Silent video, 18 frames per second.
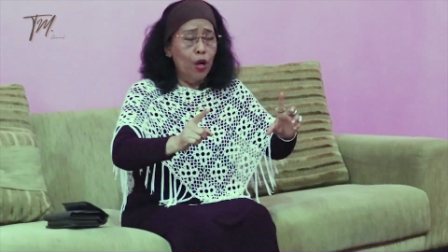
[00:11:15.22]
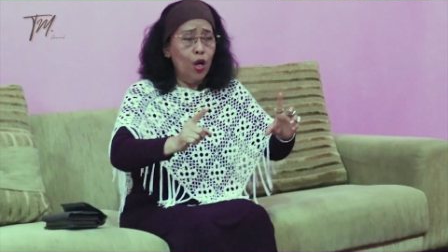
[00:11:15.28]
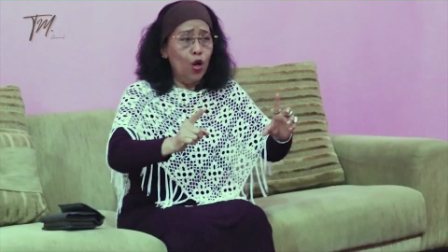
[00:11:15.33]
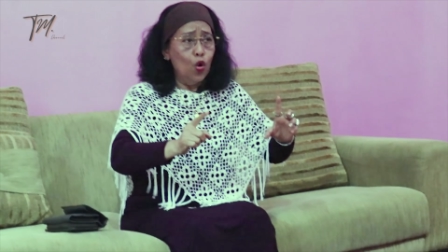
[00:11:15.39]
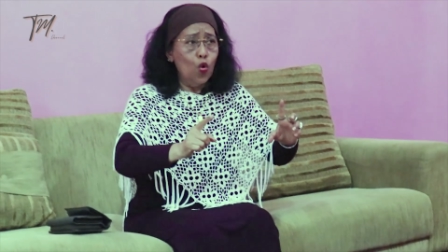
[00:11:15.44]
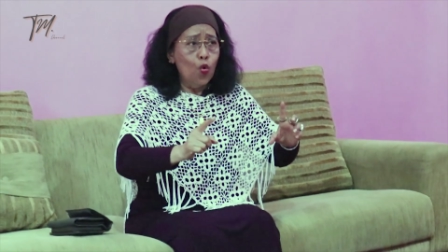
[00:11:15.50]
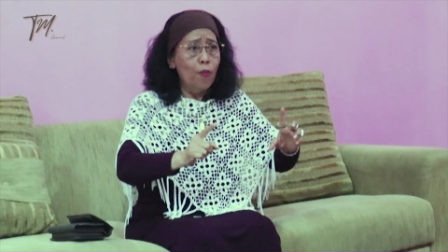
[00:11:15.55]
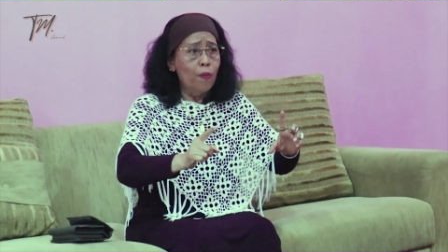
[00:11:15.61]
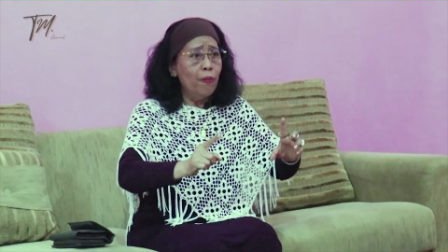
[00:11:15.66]

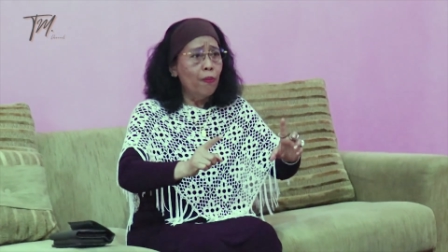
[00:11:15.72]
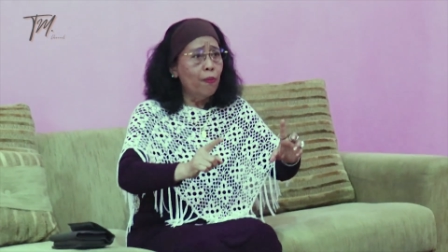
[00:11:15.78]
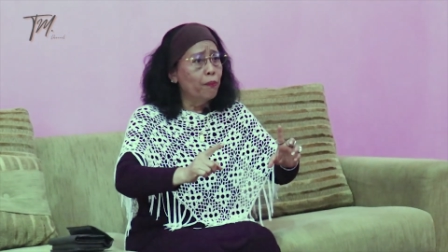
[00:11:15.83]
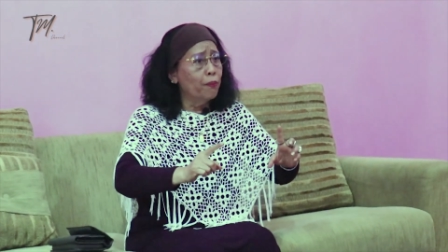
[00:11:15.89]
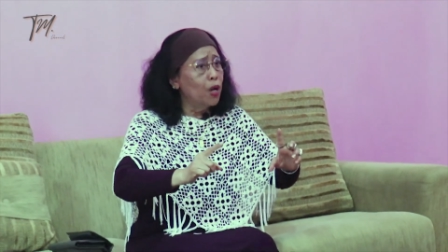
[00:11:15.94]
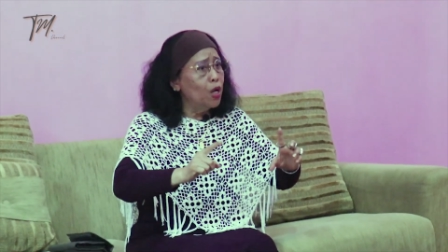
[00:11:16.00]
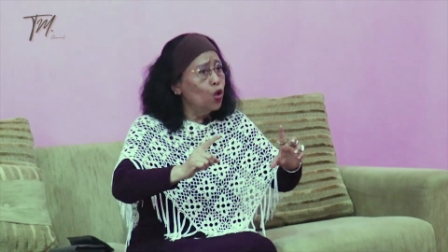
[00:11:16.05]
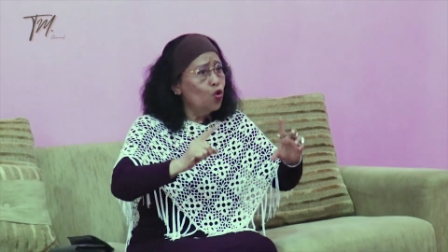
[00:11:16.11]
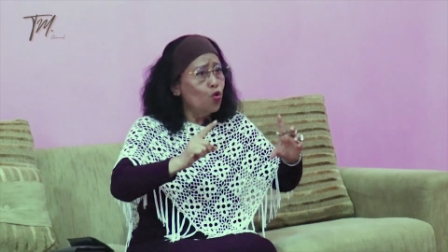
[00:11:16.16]
belum
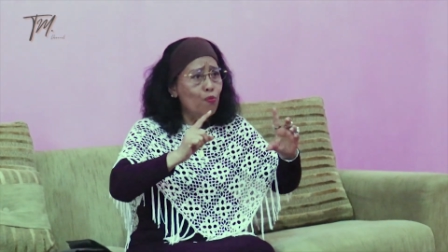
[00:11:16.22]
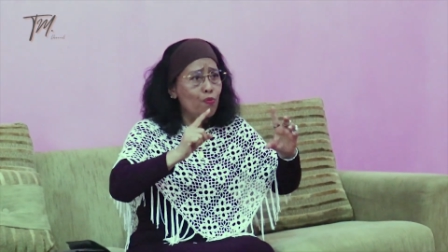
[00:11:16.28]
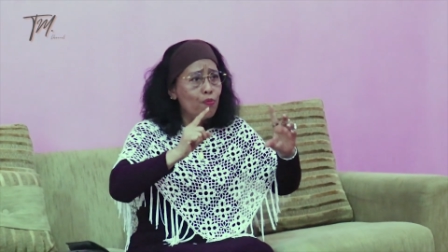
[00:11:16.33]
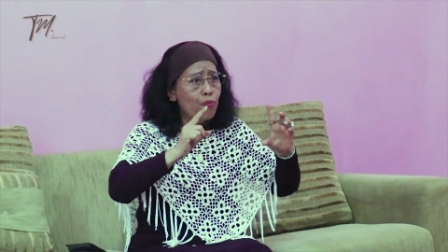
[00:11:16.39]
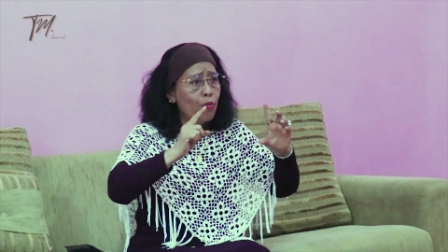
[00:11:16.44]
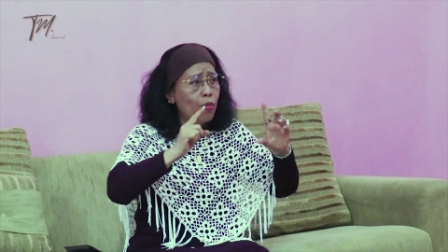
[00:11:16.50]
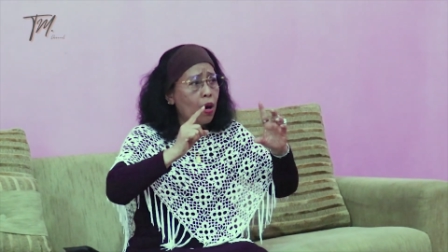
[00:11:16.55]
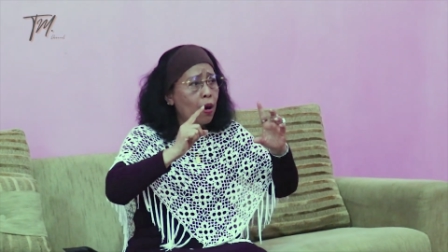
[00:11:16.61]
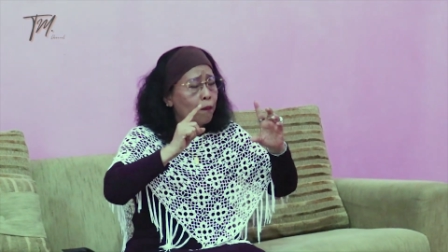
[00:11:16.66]
belum
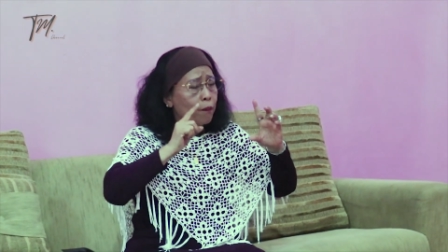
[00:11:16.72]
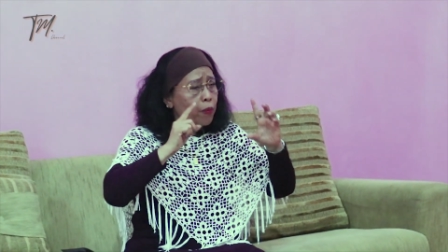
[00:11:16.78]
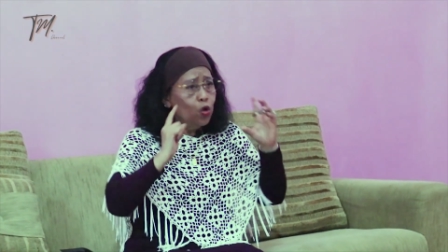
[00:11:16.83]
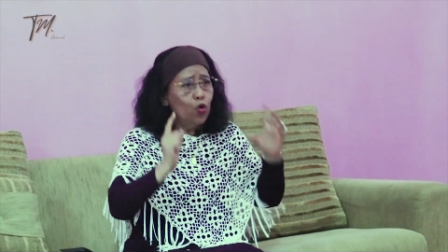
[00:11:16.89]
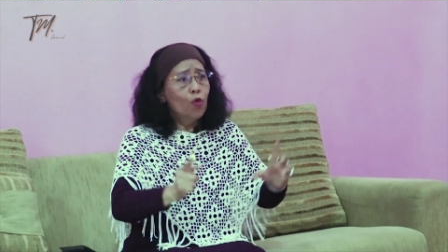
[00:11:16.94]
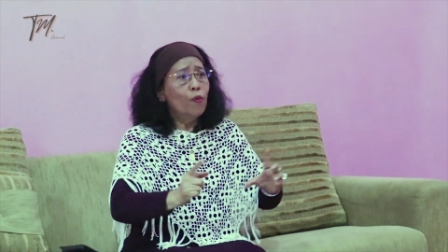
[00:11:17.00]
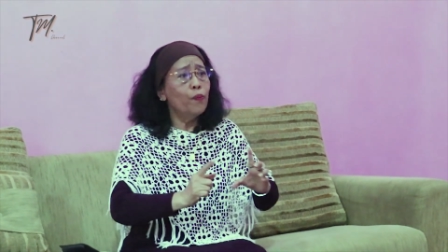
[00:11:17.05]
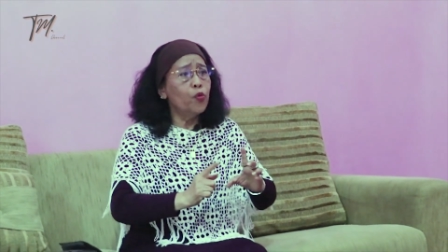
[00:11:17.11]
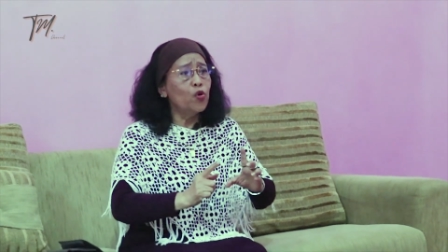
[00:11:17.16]

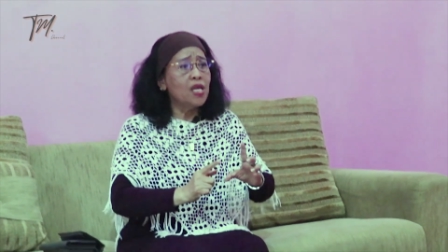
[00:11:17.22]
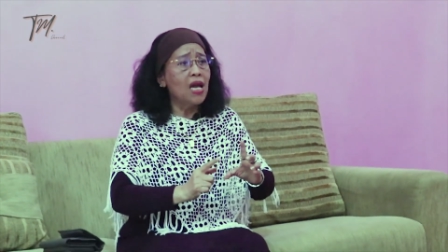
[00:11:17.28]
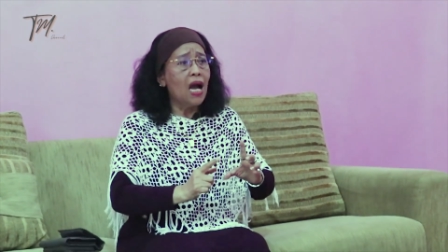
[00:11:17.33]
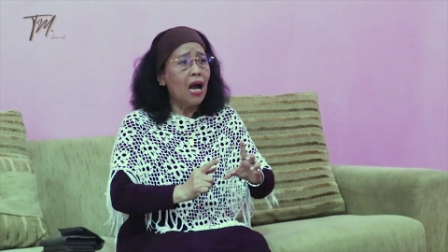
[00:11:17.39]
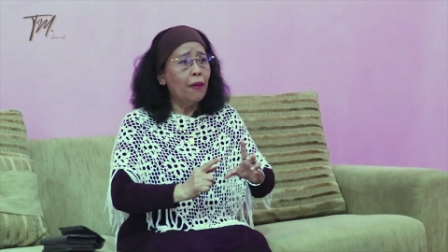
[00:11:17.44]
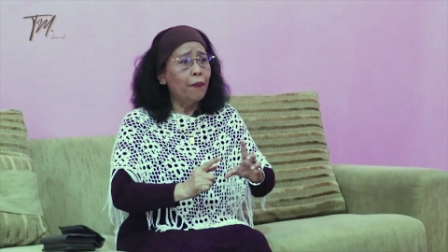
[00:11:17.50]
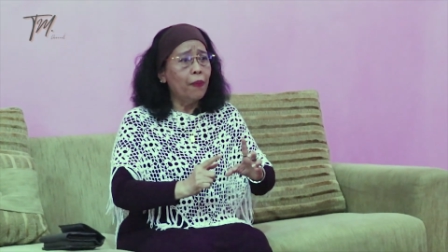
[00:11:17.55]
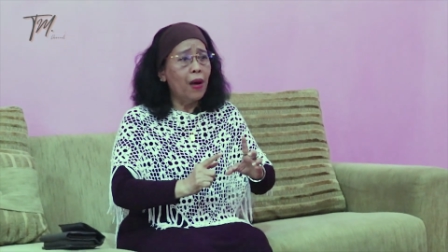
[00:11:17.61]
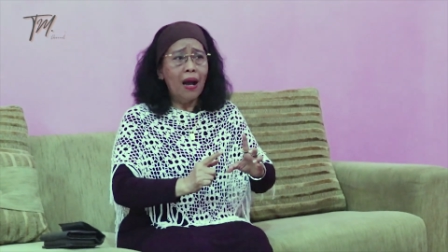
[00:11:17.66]
belum
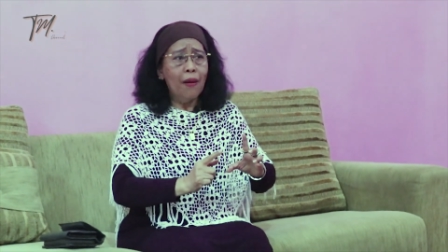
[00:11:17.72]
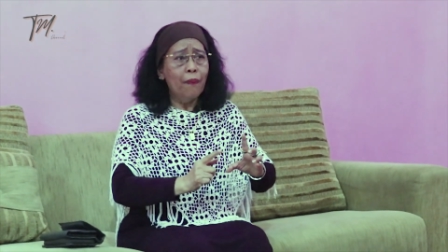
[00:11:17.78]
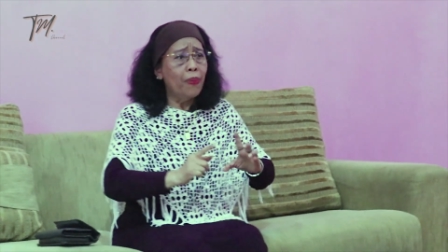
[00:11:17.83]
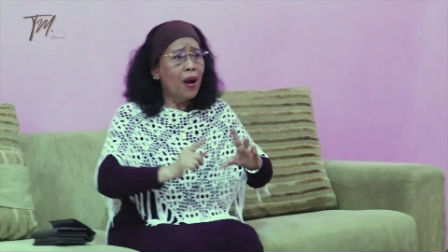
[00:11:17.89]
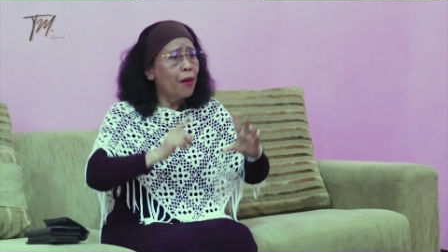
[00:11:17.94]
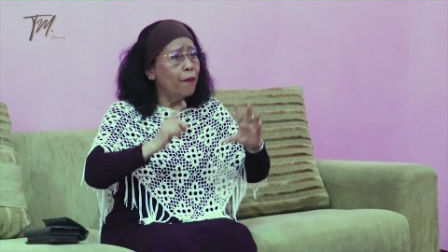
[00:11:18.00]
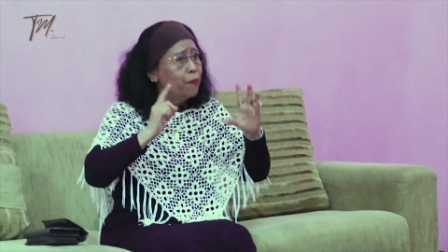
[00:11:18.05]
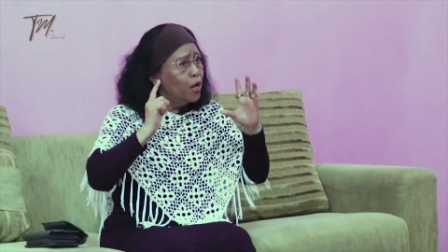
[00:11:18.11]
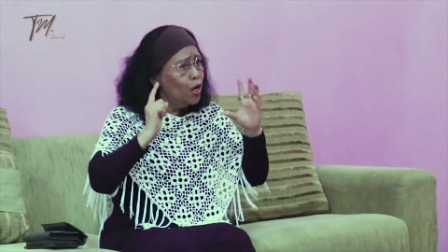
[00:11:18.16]
punya apa-apa,